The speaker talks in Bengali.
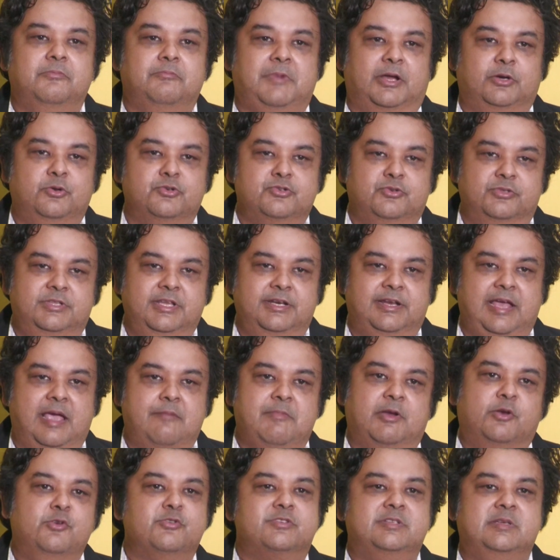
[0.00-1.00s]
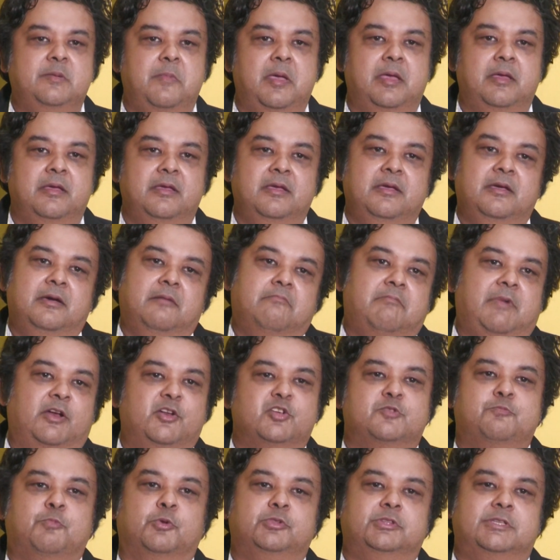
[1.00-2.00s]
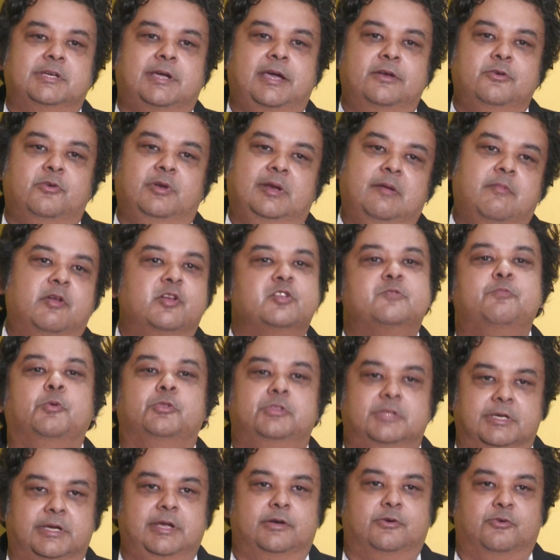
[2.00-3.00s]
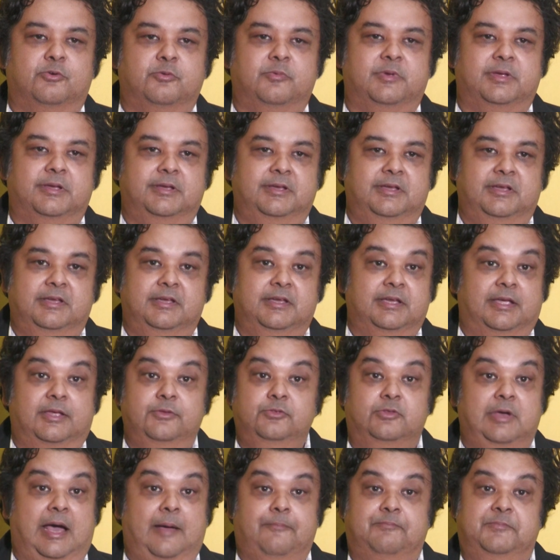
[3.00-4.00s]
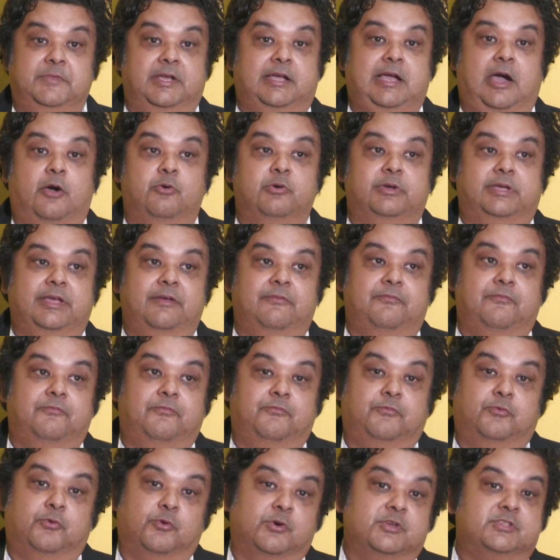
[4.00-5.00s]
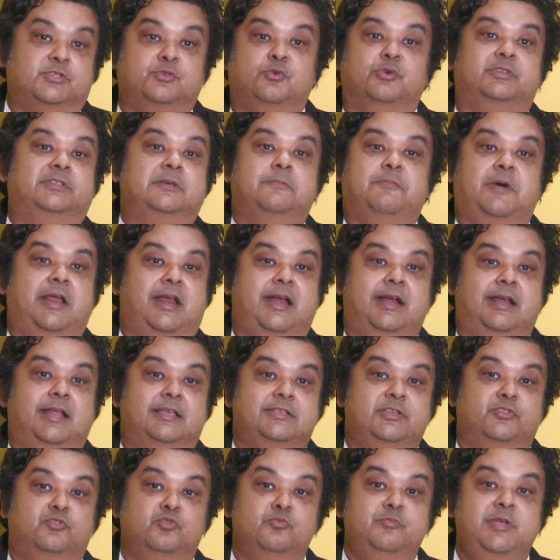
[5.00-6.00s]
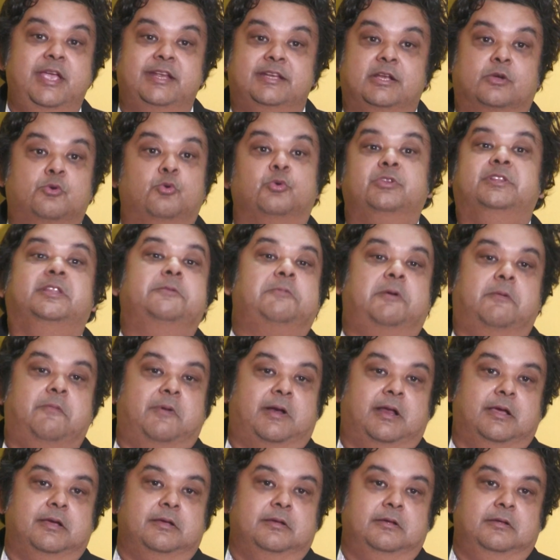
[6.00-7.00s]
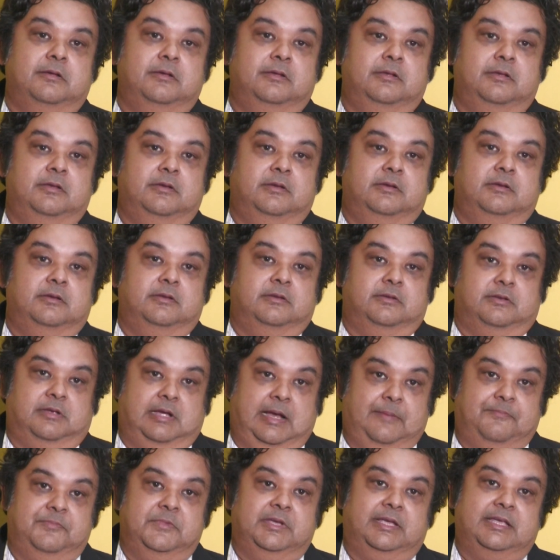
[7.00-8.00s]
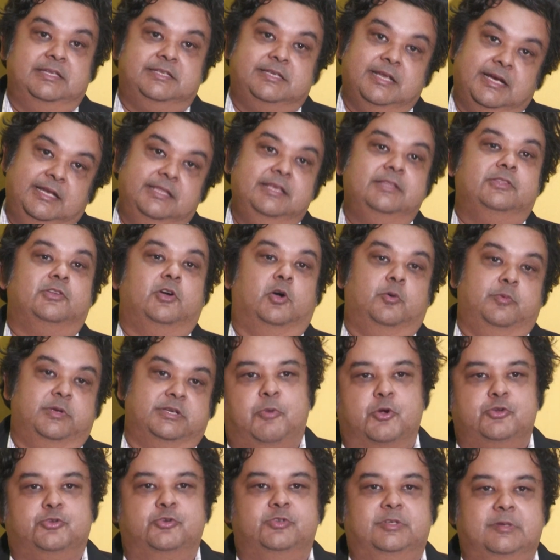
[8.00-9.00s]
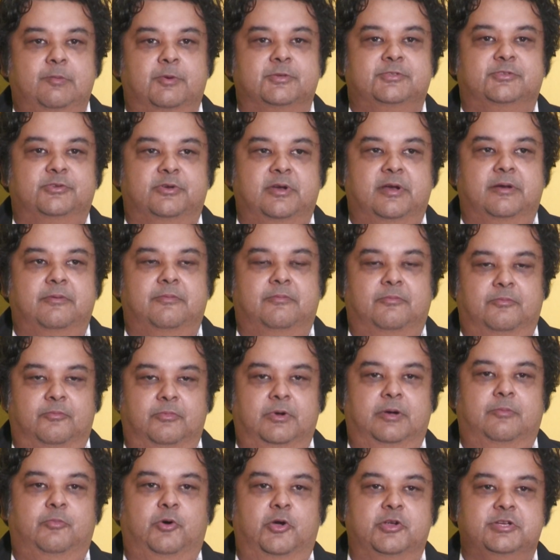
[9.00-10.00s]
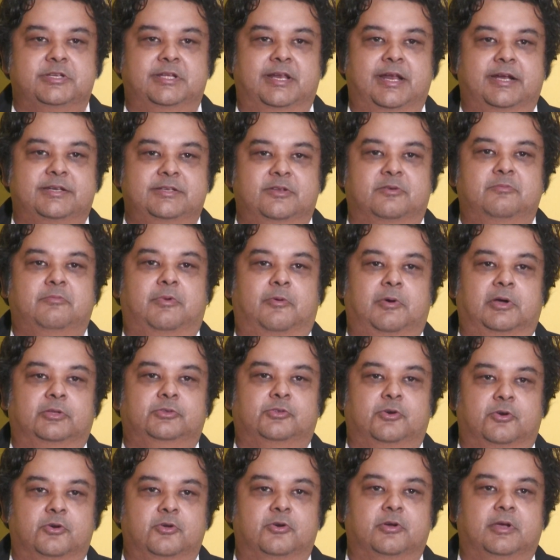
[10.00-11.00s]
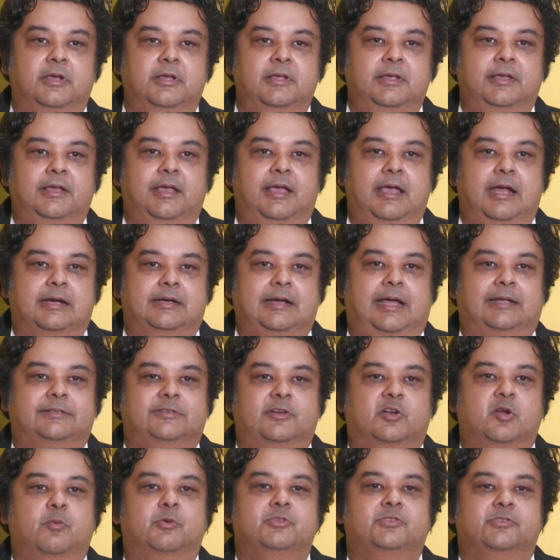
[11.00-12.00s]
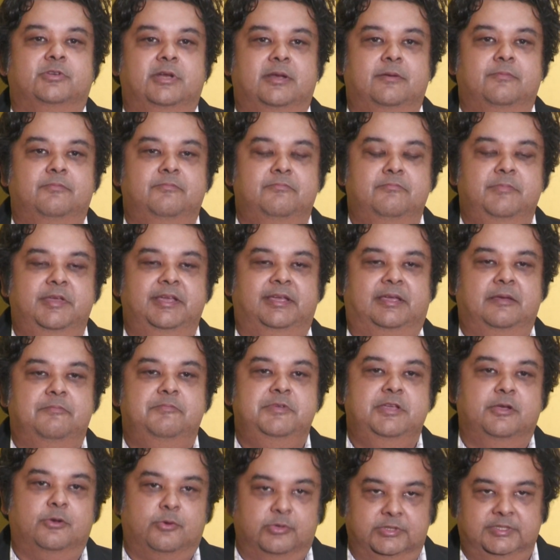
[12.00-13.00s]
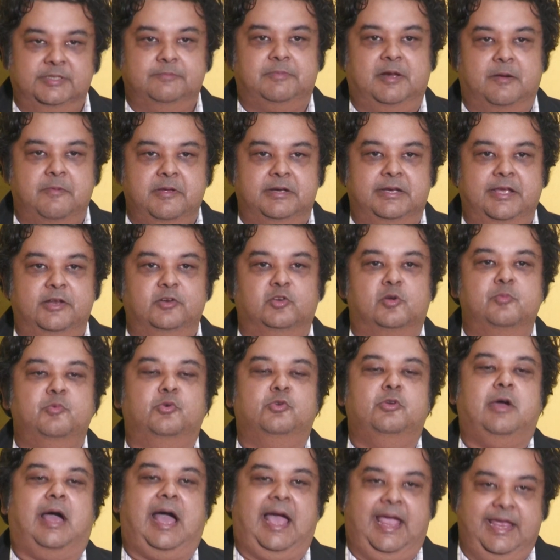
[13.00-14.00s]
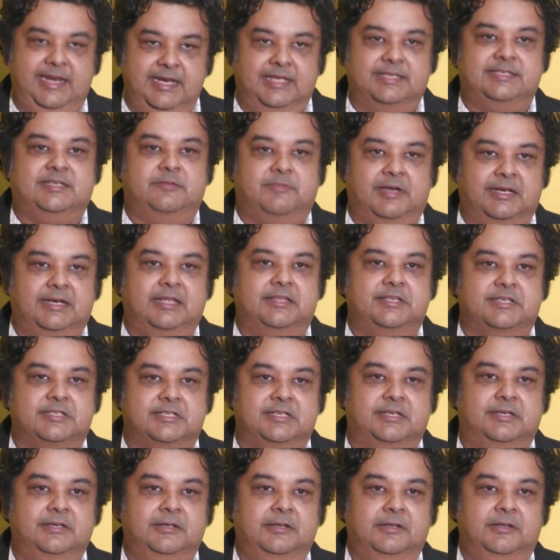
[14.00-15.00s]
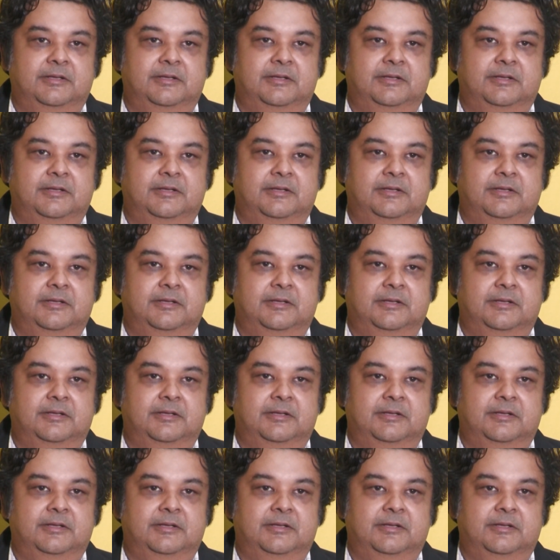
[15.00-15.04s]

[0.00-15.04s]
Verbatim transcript: মানুষ যদি নেয় মানুষ নেবে মানুষ প্রত্যাখ্যান করলে মানুষ প্রত্যাখ্যান করবে কিন্তু আপনি কাউকে ফোর্স করতে পারেন না যে তুমি এটা করতে পারবে না আপনাকে ছেড়ে দিতে হবে পঁয়ষট্টি বছরের বয়সের একজন ভদ্রলোক একটা আঠারো বছরের মেয়েকে বিয়ে করতে পারবে না এরকম কোনো আইন আছে বাংলাদেশে